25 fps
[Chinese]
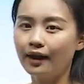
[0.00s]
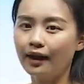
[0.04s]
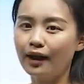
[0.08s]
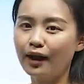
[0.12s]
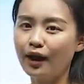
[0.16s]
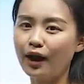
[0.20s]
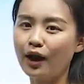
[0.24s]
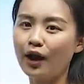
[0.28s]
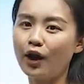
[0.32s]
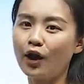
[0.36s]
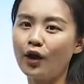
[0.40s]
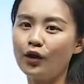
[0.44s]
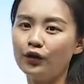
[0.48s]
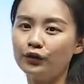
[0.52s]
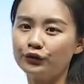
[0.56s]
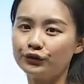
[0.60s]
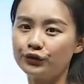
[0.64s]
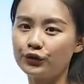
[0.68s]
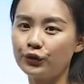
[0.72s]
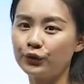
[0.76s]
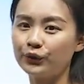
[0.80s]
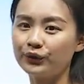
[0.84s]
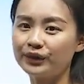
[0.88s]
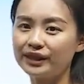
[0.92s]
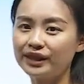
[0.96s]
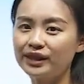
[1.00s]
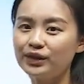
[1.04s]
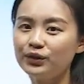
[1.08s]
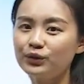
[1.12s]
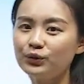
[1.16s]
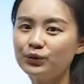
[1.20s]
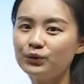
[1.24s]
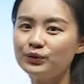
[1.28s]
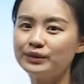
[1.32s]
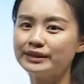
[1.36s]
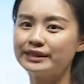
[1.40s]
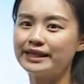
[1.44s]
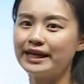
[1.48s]
哦，有一
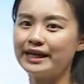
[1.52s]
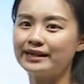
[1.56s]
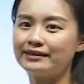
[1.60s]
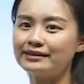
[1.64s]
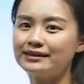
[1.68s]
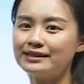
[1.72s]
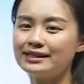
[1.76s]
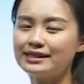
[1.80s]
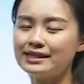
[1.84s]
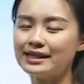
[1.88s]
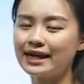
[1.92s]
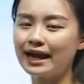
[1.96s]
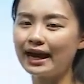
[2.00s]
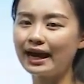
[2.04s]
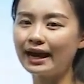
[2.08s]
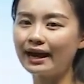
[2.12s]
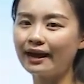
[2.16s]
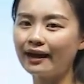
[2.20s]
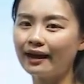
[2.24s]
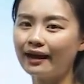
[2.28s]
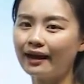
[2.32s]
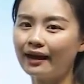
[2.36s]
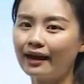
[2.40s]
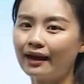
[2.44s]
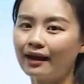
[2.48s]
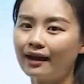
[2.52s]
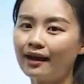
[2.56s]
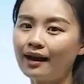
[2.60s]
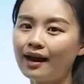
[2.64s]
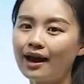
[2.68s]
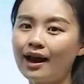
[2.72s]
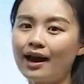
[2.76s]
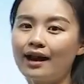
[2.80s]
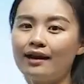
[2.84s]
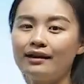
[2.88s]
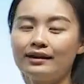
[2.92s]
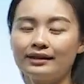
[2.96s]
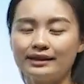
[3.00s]
户人家
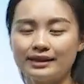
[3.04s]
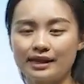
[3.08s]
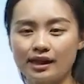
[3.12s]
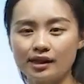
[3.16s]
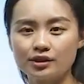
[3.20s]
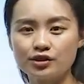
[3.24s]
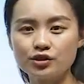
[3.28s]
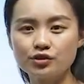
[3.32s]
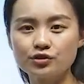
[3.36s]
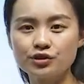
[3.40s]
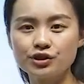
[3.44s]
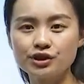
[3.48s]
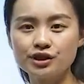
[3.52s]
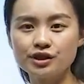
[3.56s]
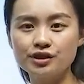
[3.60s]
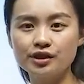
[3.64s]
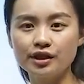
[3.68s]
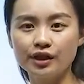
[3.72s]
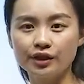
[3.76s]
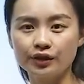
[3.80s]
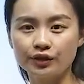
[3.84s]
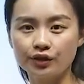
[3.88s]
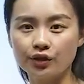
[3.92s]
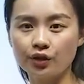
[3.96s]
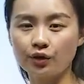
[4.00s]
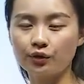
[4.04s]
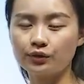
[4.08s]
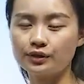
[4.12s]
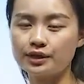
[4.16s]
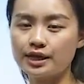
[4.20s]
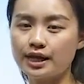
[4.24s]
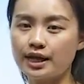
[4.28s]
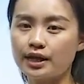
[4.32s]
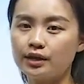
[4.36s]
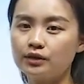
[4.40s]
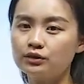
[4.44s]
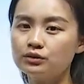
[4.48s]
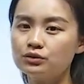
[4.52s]
啊，也就是有
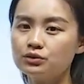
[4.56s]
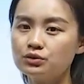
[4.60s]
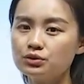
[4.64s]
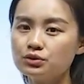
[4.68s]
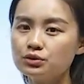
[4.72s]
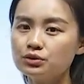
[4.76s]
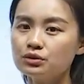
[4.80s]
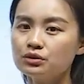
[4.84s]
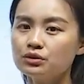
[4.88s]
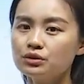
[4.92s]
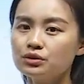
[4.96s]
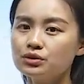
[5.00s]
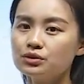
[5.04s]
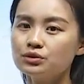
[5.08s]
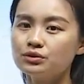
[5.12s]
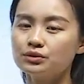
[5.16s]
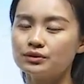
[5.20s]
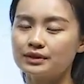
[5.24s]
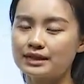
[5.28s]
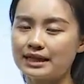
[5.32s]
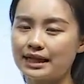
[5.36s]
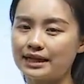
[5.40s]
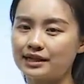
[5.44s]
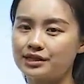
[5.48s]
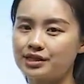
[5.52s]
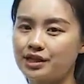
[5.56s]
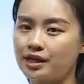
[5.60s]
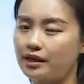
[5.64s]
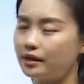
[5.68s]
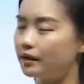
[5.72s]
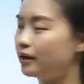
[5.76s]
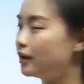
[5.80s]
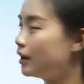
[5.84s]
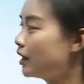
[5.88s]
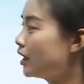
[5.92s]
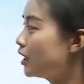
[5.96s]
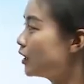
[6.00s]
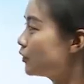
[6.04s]
人居住在这
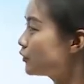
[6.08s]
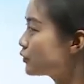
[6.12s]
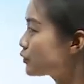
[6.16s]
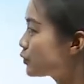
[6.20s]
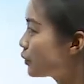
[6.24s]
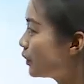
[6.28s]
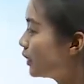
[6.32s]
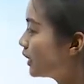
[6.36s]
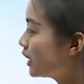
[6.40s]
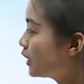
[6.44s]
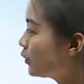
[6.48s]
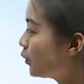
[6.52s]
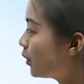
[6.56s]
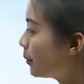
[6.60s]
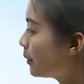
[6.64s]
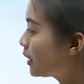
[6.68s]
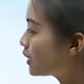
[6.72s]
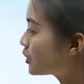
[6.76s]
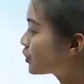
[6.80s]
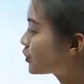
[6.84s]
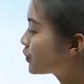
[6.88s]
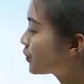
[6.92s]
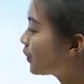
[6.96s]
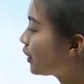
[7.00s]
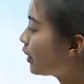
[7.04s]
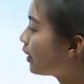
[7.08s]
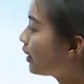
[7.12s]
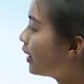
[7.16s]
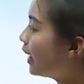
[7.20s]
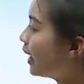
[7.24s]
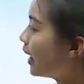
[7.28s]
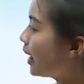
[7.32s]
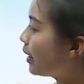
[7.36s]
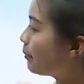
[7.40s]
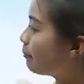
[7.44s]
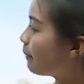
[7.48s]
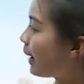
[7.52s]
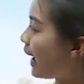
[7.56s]
儿。所以我们说，
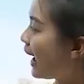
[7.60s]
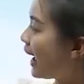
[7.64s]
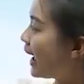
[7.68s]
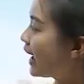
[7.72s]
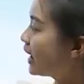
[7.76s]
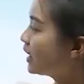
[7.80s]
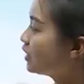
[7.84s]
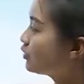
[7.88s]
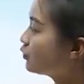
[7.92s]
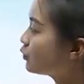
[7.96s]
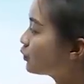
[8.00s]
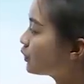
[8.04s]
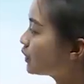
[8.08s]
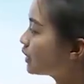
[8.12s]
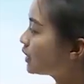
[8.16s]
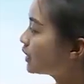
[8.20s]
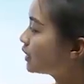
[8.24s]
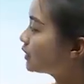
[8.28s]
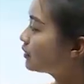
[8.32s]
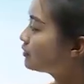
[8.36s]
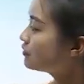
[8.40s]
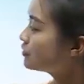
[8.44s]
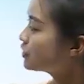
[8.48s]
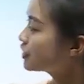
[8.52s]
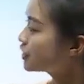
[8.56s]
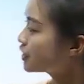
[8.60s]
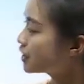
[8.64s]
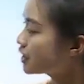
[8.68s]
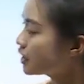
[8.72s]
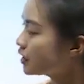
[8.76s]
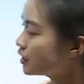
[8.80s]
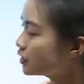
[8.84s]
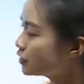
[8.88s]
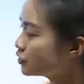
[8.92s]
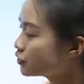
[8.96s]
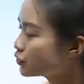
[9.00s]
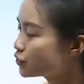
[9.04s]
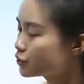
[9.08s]
白云
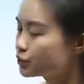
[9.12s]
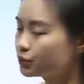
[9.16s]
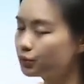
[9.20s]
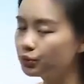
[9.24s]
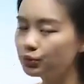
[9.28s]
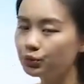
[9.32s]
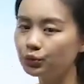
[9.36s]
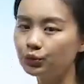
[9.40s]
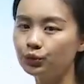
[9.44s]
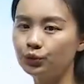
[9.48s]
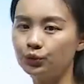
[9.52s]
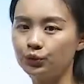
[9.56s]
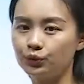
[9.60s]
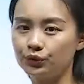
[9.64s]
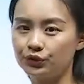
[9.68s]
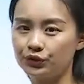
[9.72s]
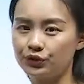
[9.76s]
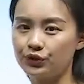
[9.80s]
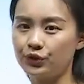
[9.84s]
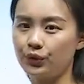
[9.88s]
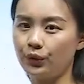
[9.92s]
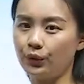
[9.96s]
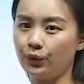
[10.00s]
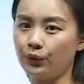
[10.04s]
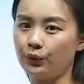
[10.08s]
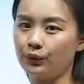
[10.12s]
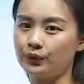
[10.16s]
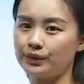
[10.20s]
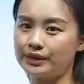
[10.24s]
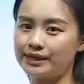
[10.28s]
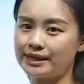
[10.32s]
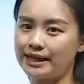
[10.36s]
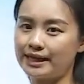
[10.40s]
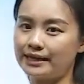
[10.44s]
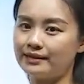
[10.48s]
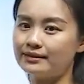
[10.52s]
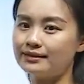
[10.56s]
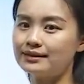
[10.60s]
深处有
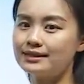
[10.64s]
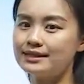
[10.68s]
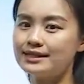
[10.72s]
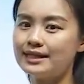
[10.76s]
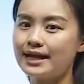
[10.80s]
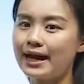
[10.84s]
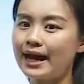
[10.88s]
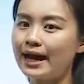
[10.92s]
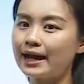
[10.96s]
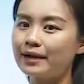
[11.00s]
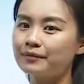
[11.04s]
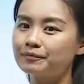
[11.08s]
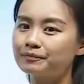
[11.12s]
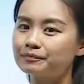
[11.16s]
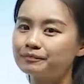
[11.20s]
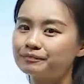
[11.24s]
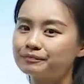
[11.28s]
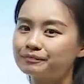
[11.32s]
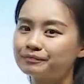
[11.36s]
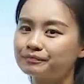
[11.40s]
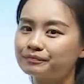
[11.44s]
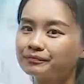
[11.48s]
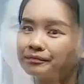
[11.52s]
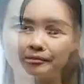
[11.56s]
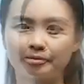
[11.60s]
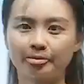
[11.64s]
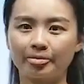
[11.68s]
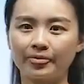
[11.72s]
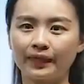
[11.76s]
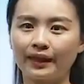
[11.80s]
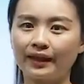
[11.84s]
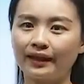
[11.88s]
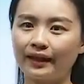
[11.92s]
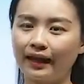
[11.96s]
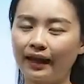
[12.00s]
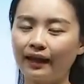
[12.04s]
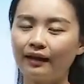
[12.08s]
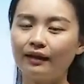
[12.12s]
人家。
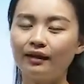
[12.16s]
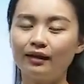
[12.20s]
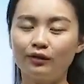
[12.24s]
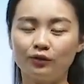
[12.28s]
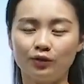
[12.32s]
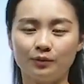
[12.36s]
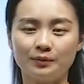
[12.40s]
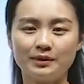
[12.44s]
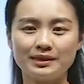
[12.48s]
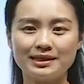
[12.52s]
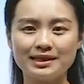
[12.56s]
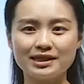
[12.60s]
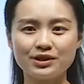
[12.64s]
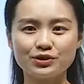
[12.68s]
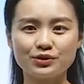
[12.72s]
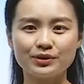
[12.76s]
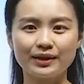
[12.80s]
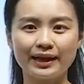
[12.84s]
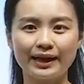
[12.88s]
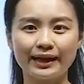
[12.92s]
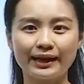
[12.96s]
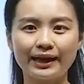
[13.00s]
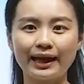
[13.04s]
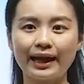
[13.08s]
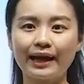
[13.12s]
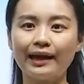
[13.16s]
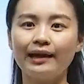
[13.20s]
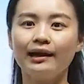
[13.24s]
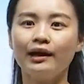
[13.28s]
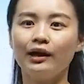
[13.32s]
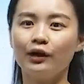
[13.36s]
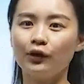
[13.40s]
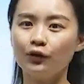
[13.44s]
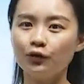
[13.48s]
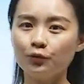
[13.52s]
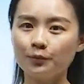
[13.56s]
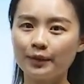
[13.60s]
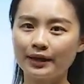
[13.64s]
好，我们继续来看
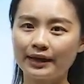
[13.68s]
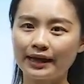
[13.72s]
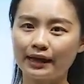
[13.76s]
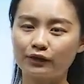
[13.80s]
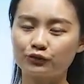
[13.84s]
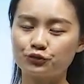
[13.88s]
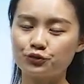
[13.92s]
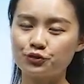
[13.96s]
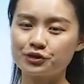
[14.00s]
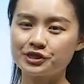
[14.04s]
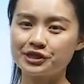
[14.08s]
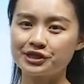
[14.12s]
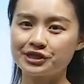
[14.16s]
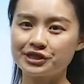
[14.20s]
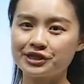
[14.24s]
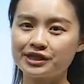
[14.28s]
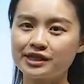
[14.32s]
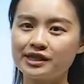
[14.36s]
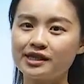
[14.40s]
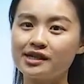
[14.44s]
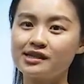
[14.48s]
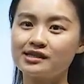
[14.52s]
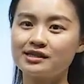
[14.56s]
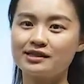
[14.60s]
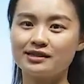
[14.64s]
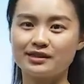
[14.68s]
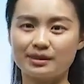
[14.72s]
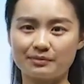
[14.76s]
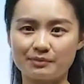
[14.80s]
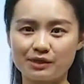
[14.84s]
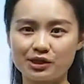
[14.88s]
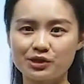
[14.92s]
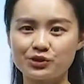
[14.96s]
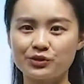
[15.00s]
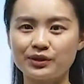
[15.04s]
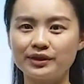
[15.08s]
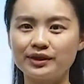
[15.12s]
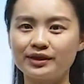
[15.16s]
后面两句诗歌是怎
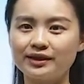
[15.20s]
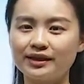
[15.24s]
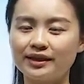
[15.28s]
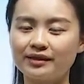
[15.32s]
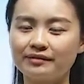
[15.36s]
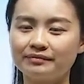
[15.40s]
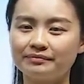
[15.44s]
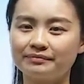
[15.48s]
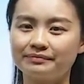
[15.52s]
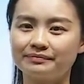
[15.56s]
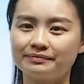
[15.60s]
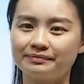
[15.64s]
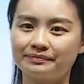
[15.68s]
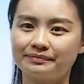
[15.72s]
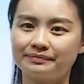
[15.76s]
么说的呢？